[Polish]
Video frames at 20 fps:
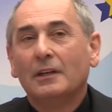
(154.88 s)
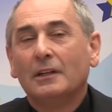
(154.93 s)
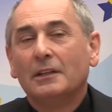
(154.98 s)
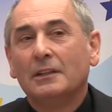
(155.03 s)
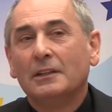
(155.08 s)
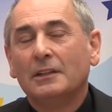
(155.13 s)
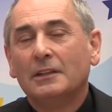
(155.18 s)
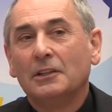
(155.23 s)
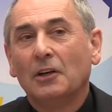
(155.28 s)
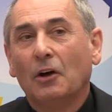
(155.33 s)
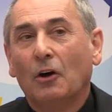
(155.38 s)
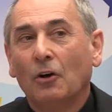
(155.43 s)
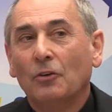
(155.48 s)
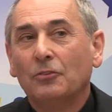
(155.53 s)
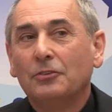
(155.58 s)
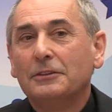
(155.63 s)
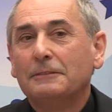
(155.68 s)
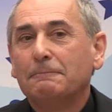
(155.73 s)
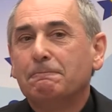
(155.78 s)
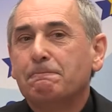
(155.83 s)
Y,
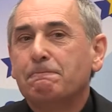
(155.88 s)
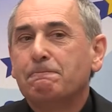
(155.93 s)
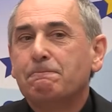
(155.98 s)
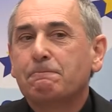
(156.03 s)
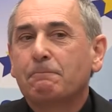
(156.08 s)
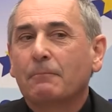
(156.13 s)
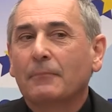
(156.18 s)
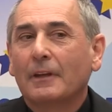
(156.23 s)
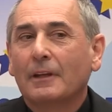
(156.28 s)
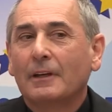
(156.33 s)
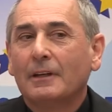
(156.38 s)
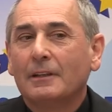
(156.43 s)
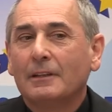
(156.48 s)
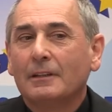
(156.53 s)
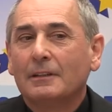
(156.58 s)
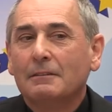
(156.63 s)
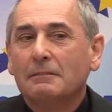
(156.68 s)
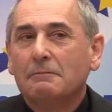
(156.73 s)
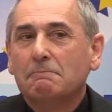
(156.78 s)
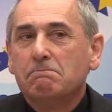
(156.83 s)
on
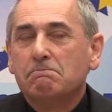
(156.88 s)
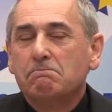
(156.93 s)
mm,